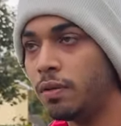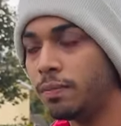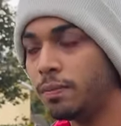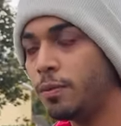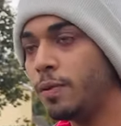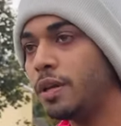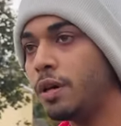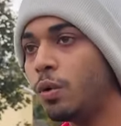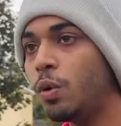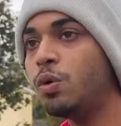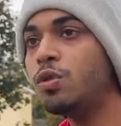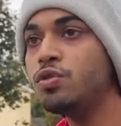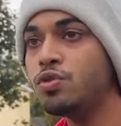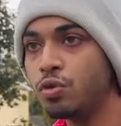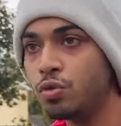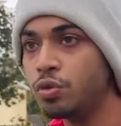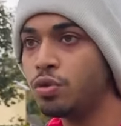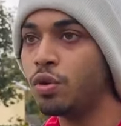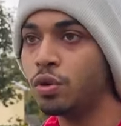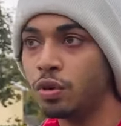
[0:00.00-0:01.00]
তুমি একটা কোর্স
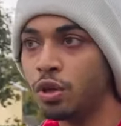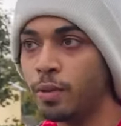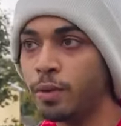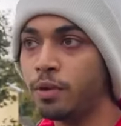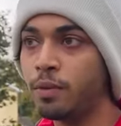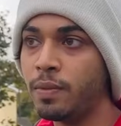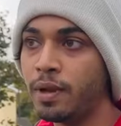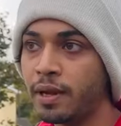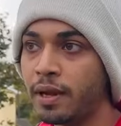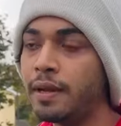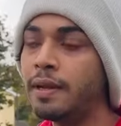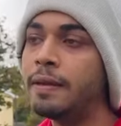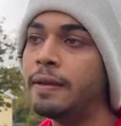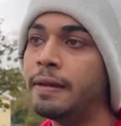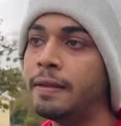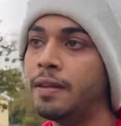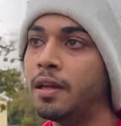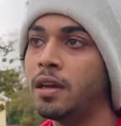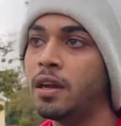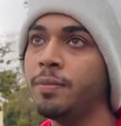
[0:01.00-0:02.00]
চুজ করতে হবে তোমাকে
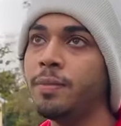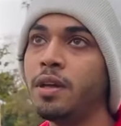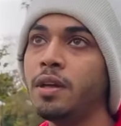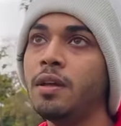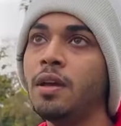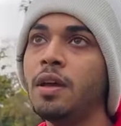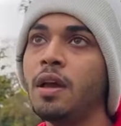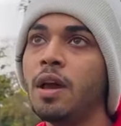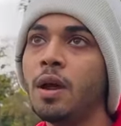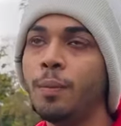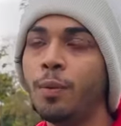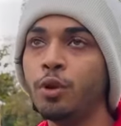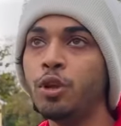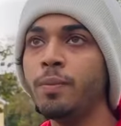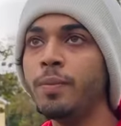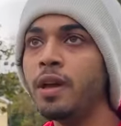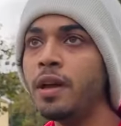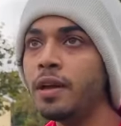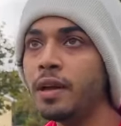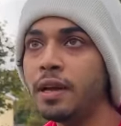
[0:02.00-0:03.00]
দেন আমি
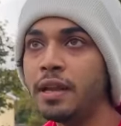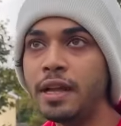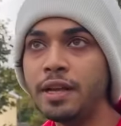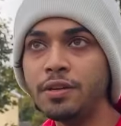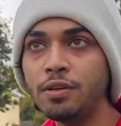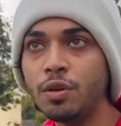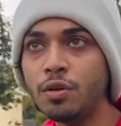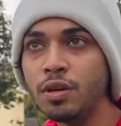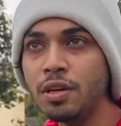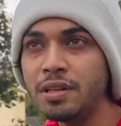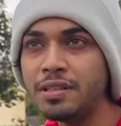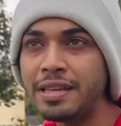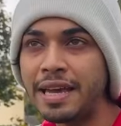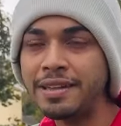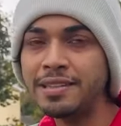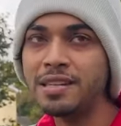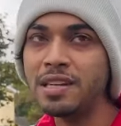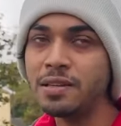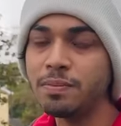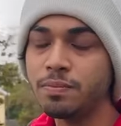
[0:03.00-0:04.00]
প্রথমে ইলেকট্রনিক
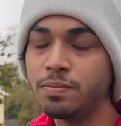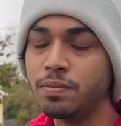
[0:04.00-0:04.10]
সায়েন্সে